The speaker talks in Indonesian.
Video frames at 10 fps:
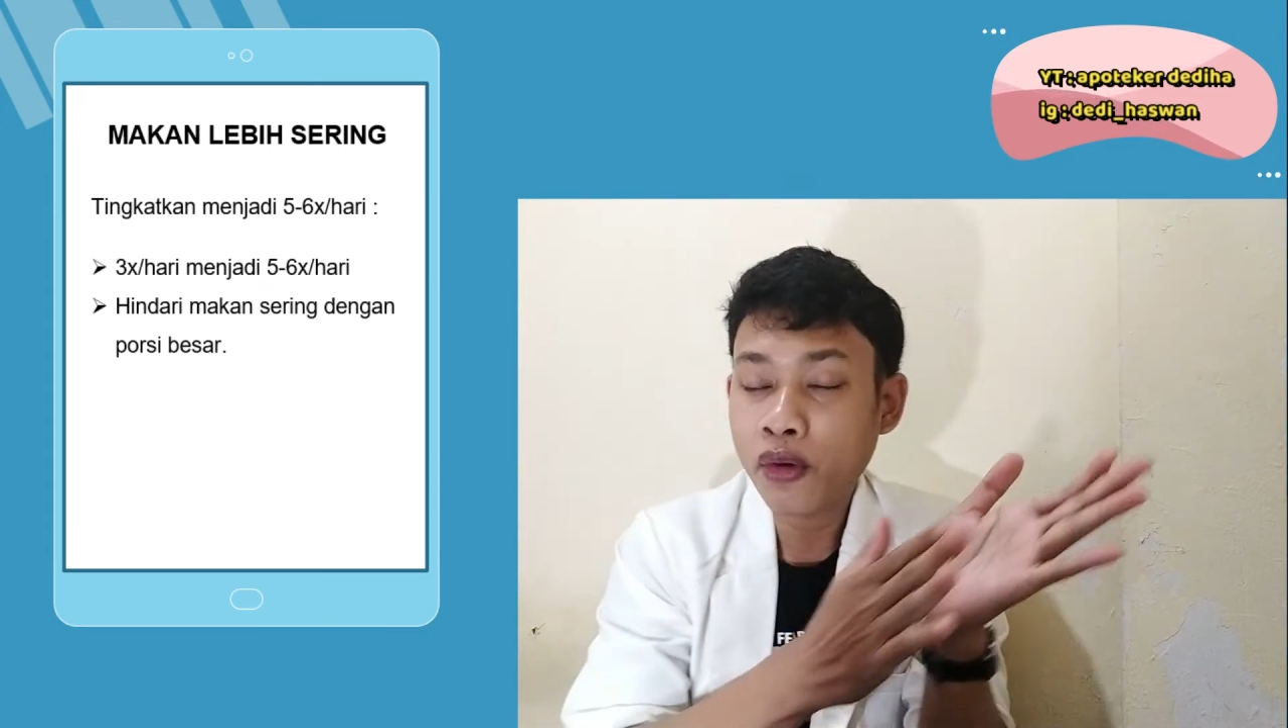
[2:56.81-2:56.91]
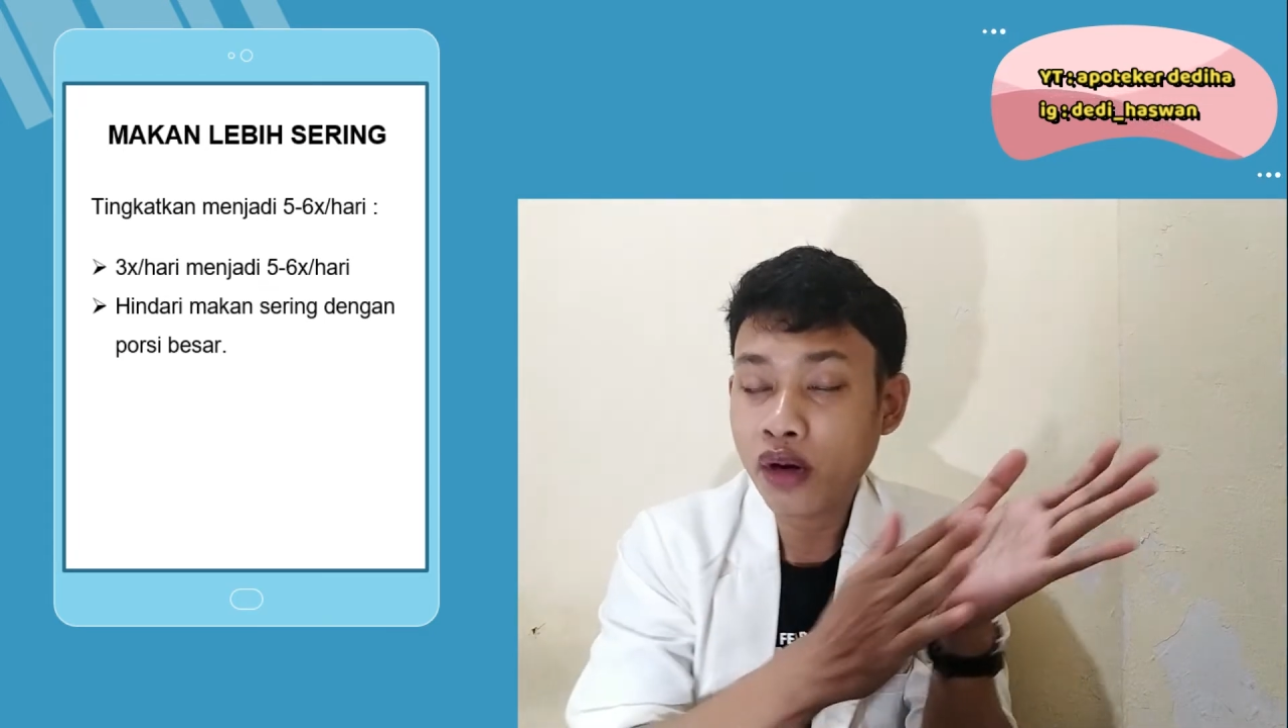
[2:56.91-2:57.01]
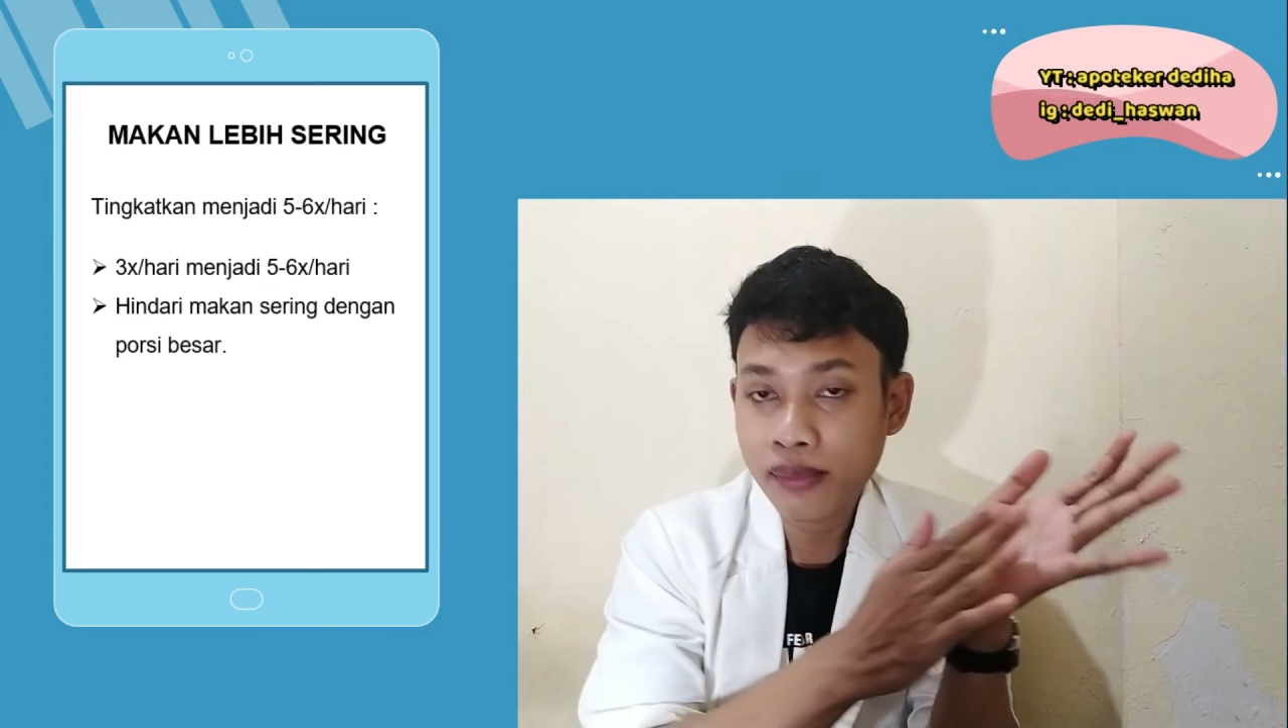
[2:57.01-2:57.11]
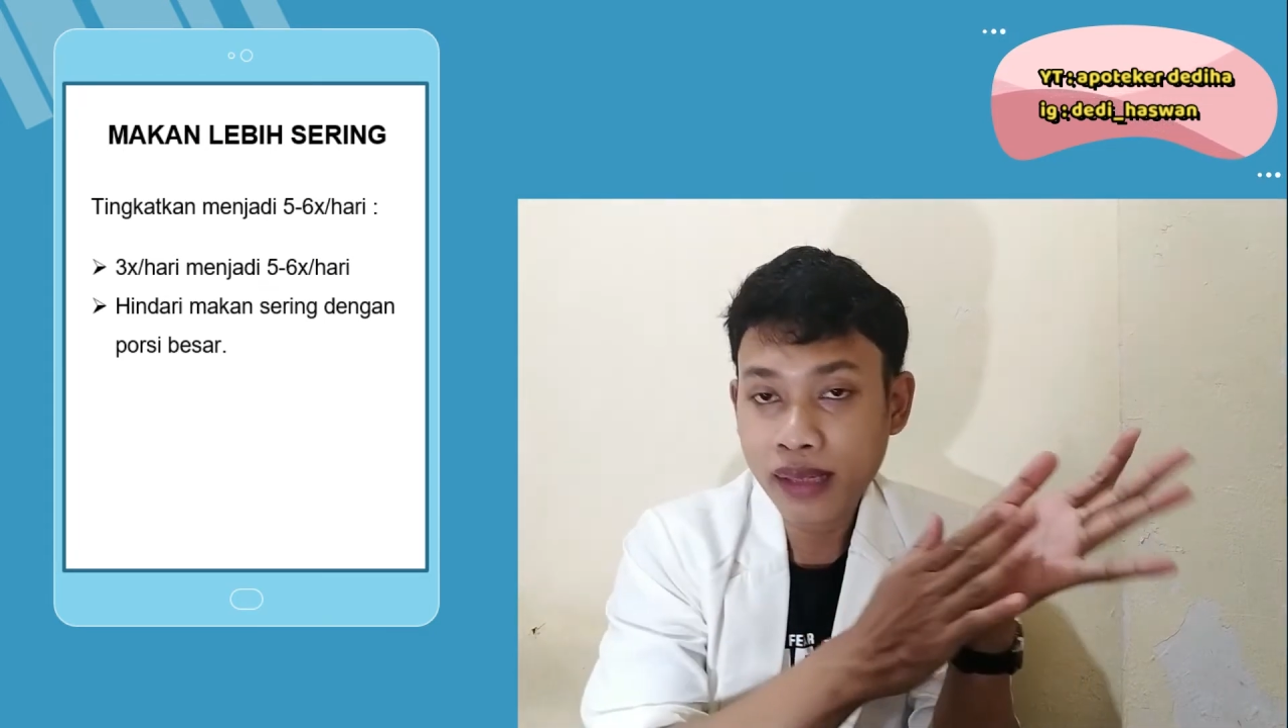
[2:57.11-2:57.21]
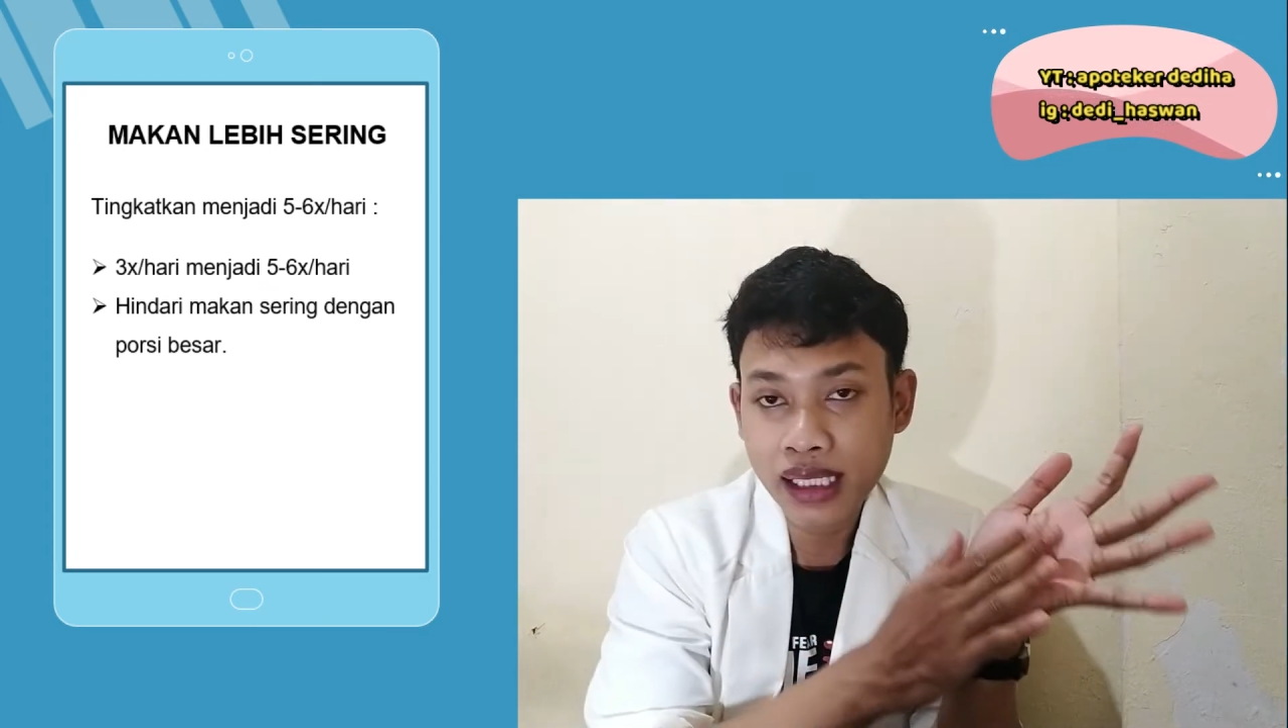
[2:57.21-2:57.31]

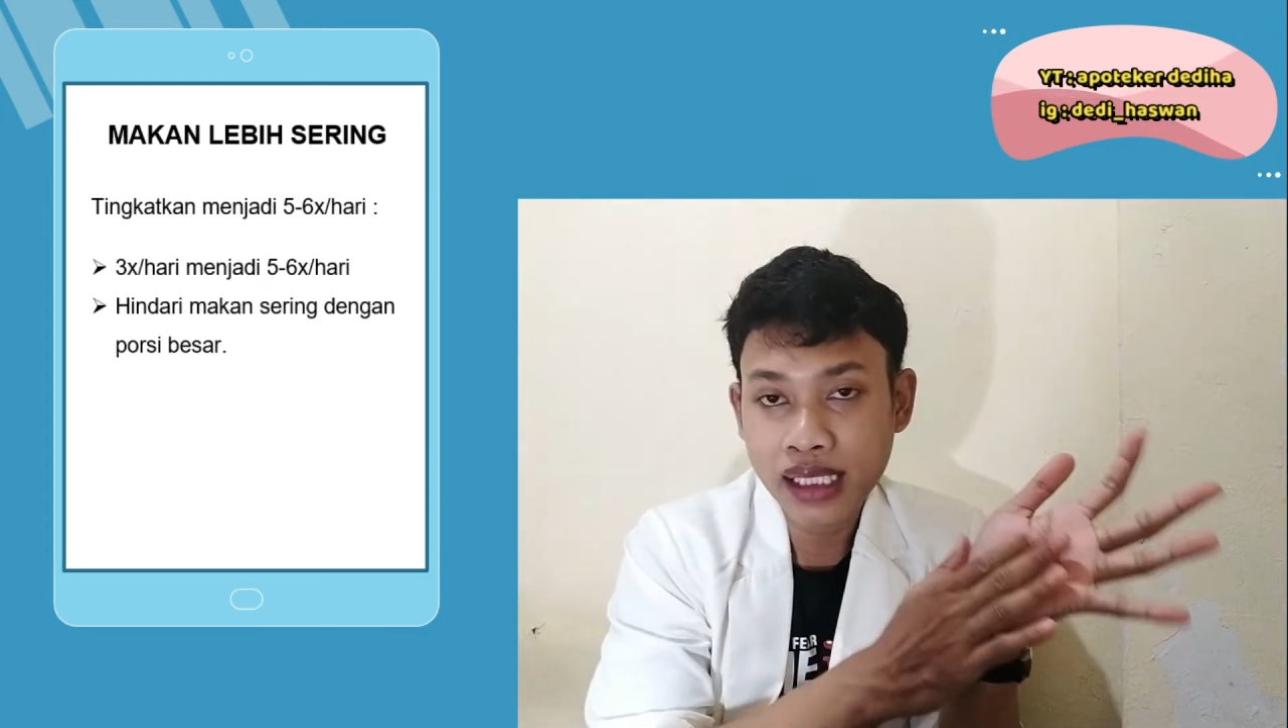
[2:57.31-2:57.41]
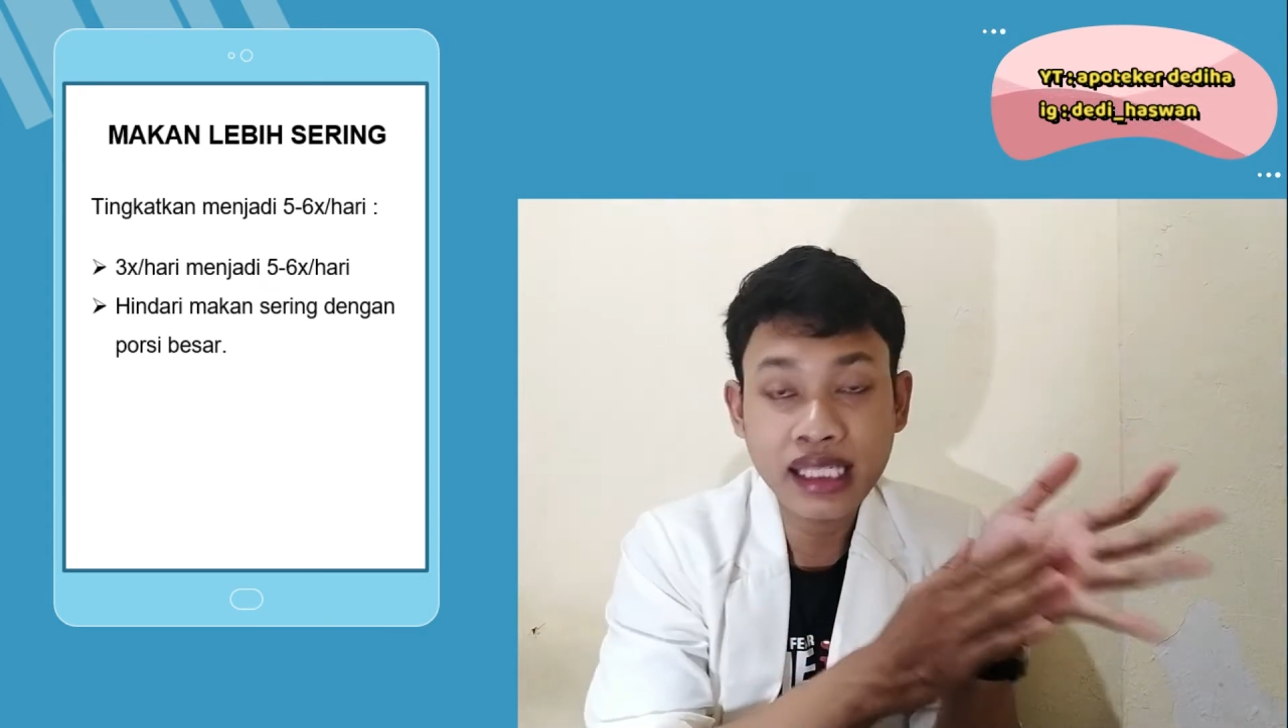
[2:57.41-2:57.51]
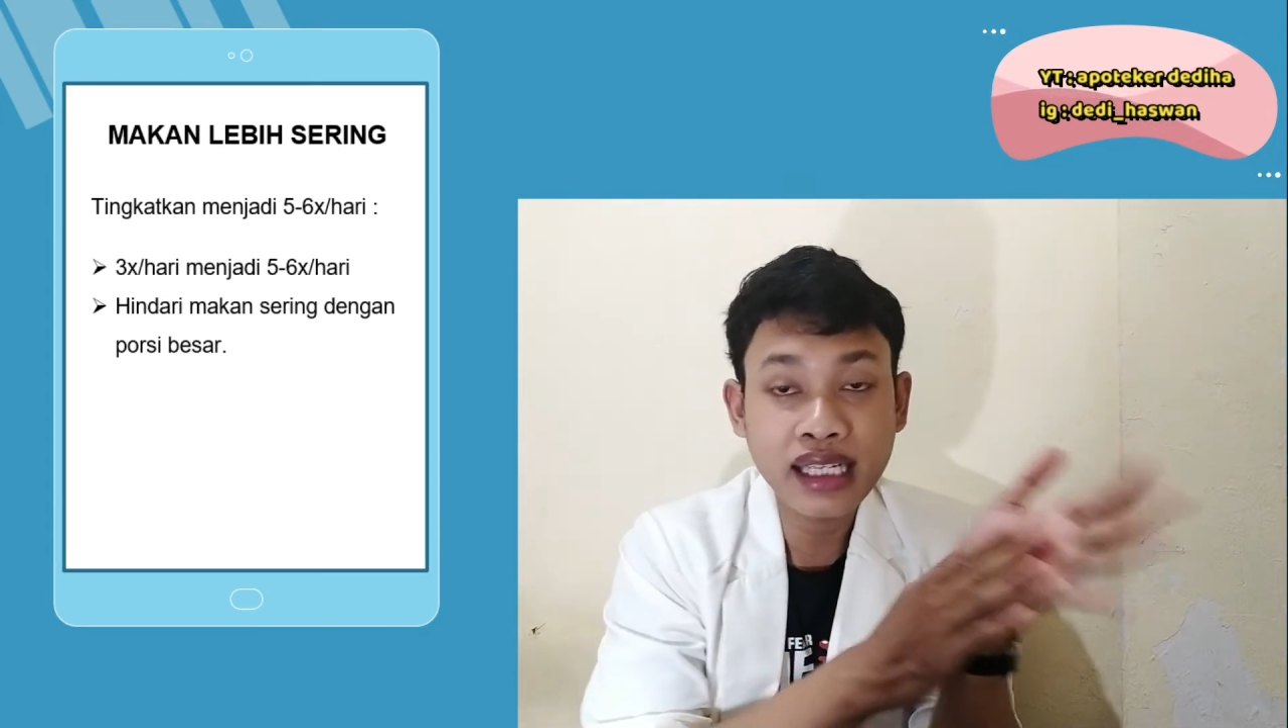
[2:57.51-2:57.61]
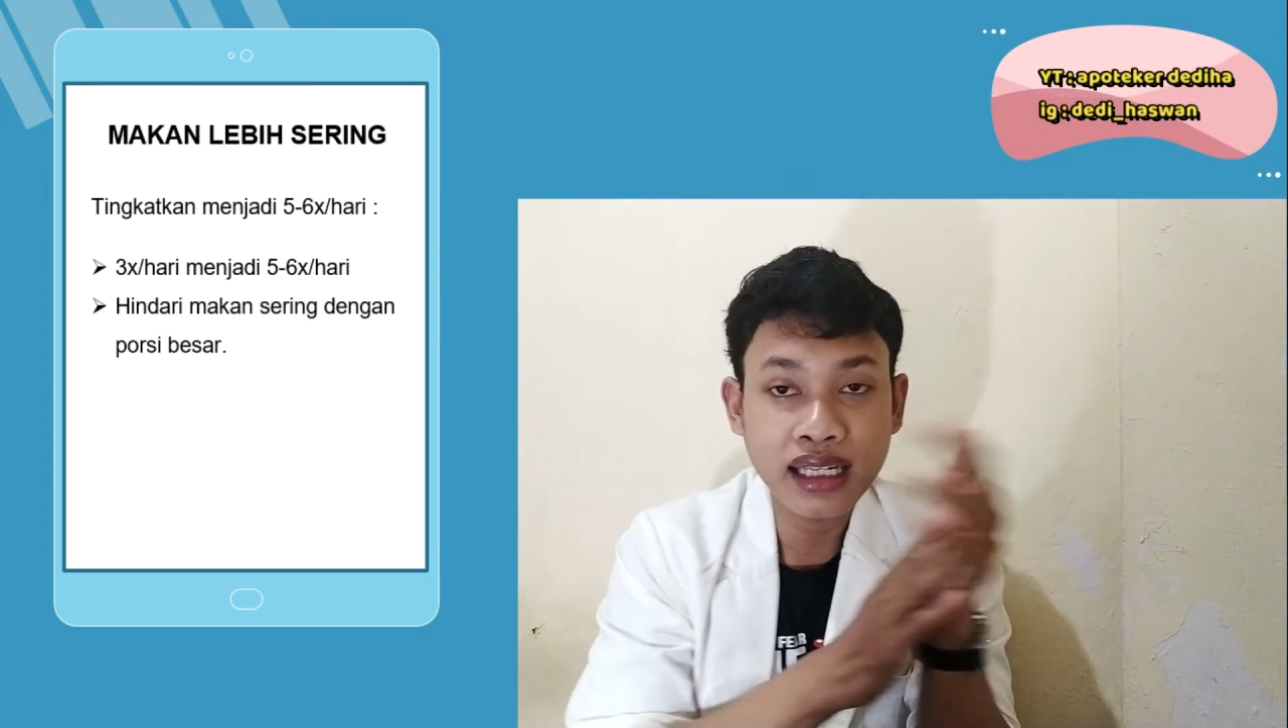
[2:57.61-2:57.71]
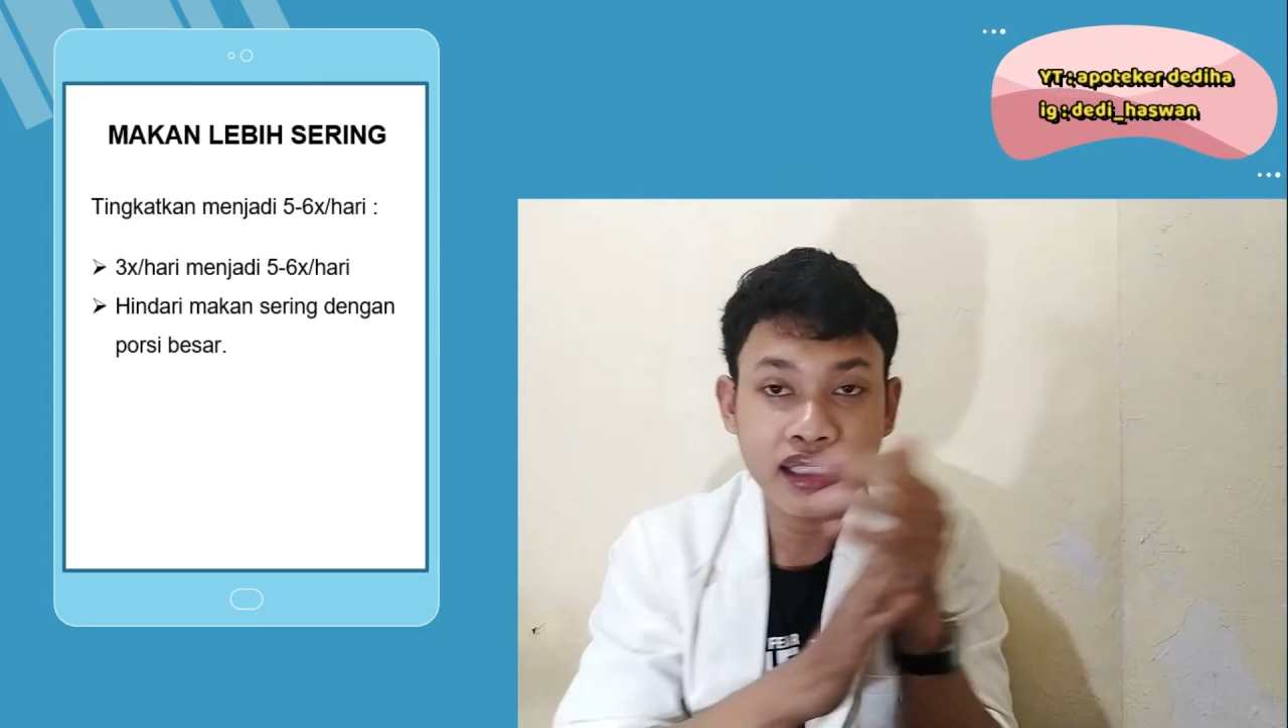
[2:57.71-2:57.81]
pola makan
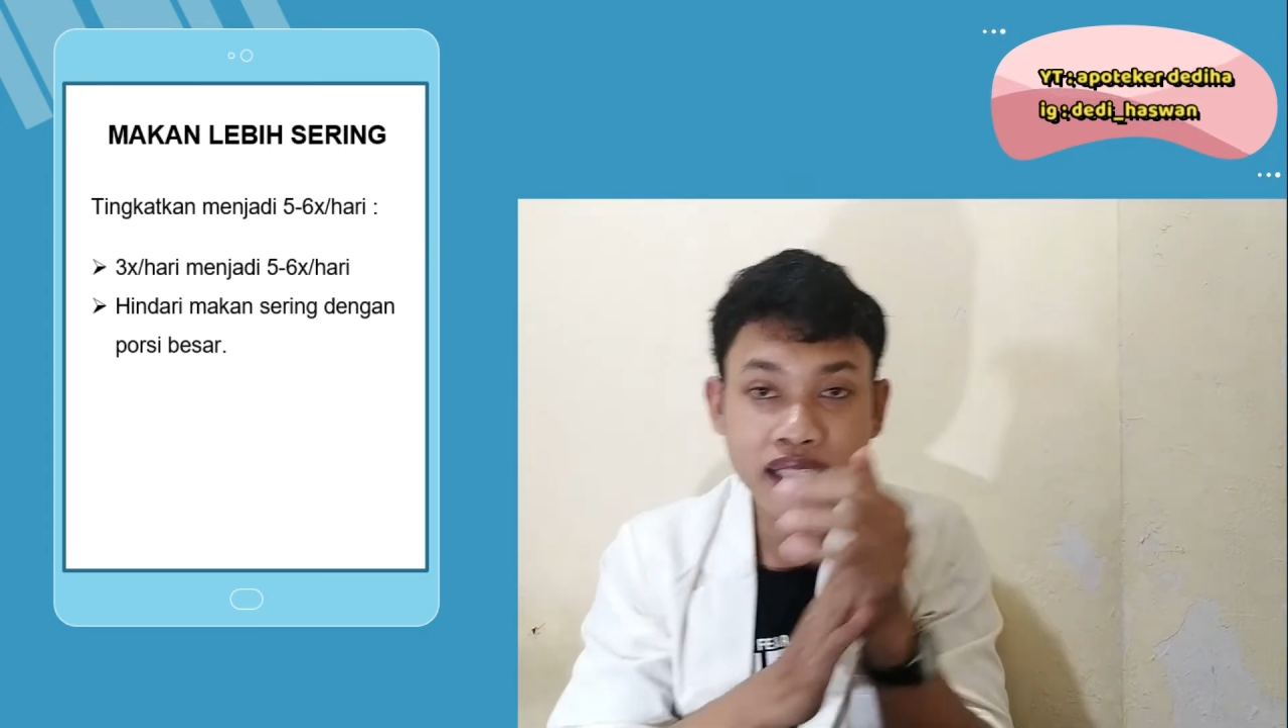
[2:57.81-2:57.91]
3 kali